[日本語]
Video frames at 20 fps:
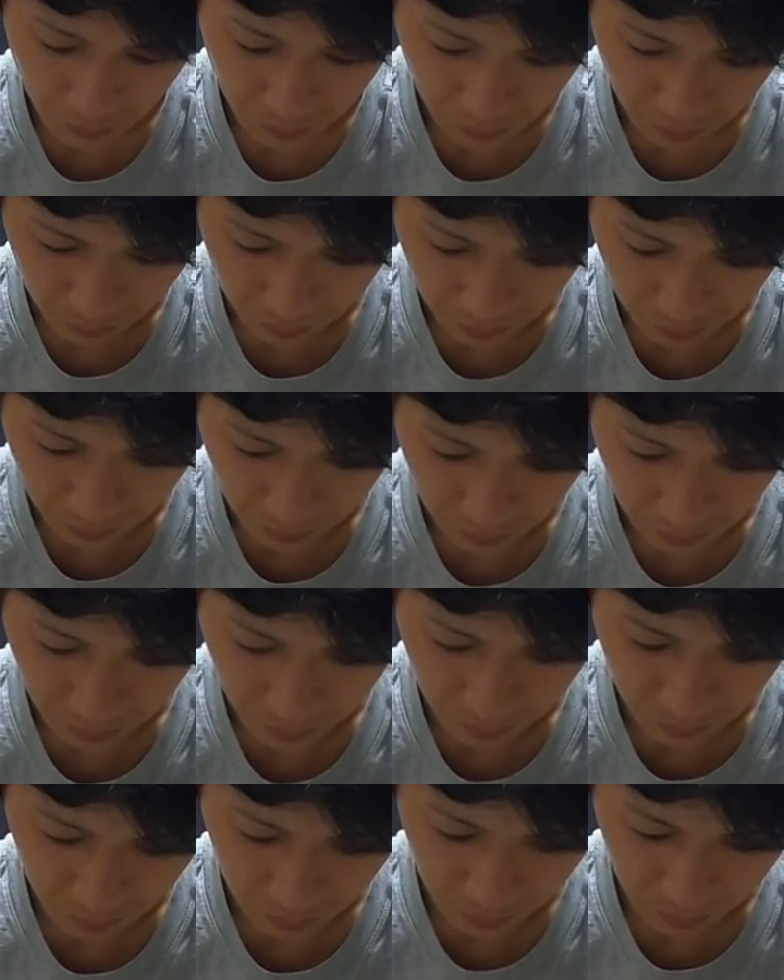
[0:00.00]
う
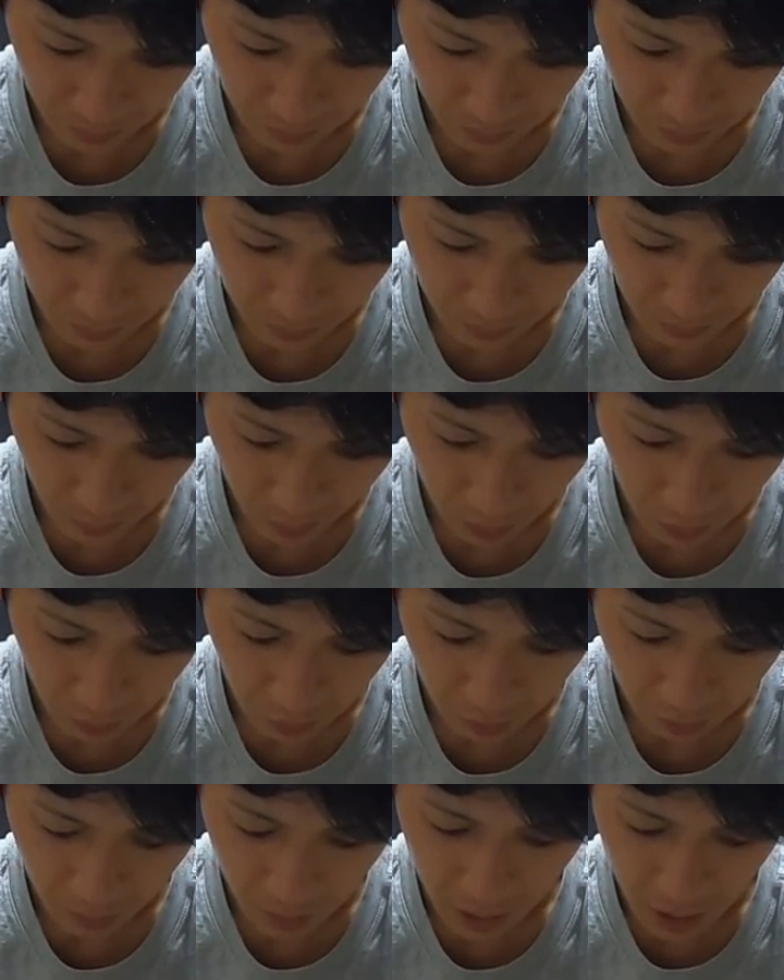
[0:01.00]
ん、ね、そ
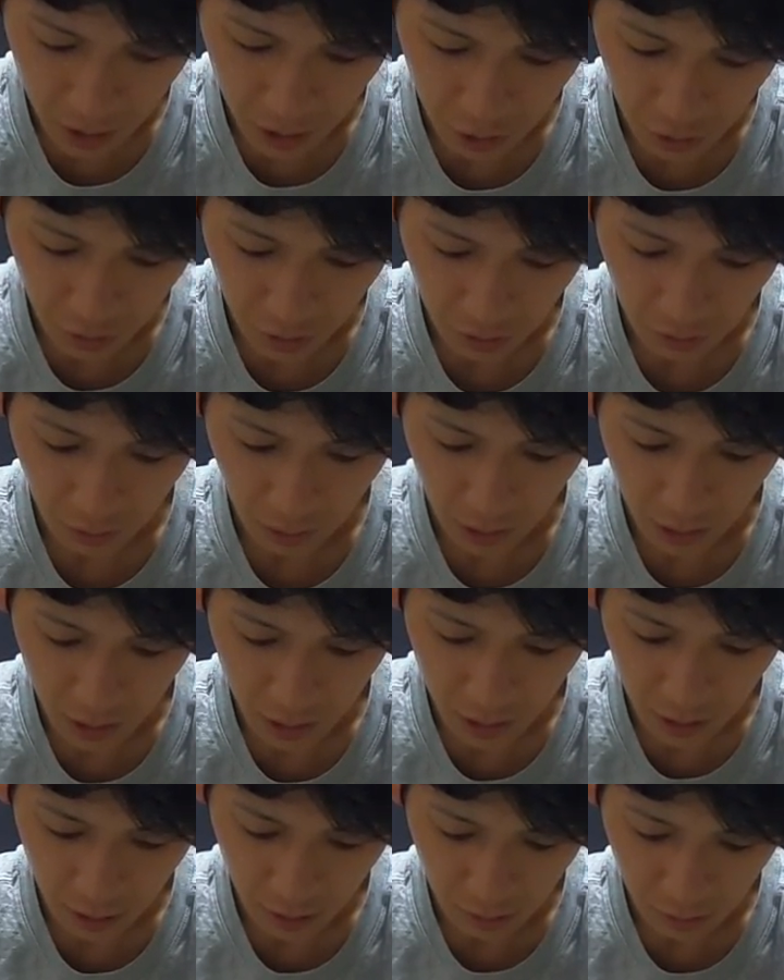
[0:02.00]
の毎日10キロ
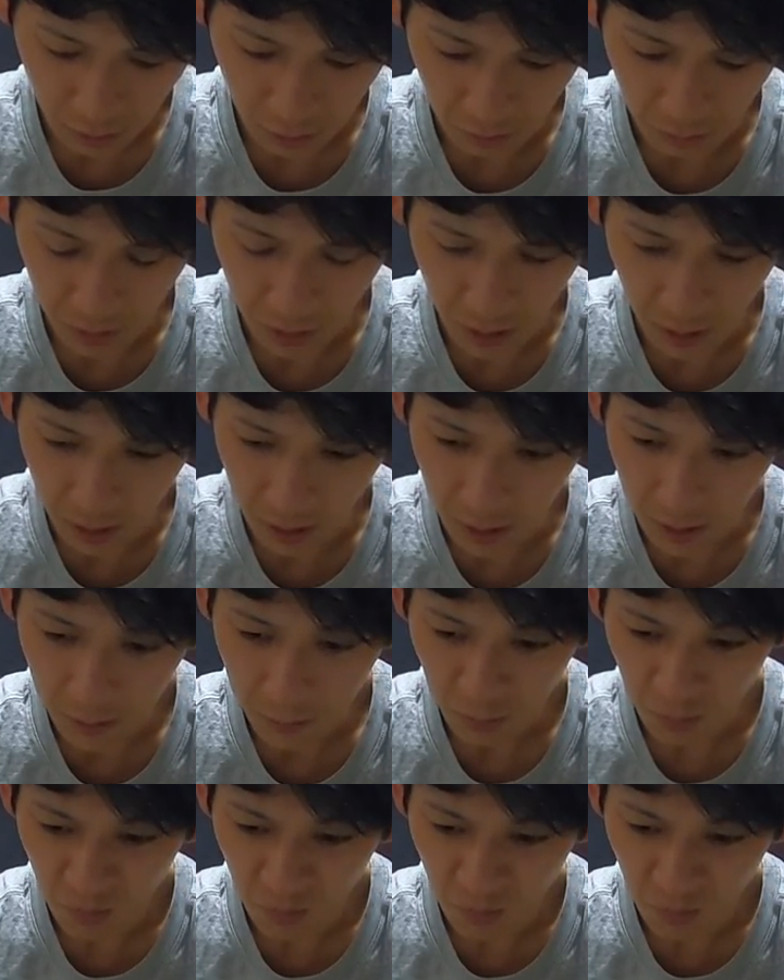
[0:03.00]
走ってるのを見て、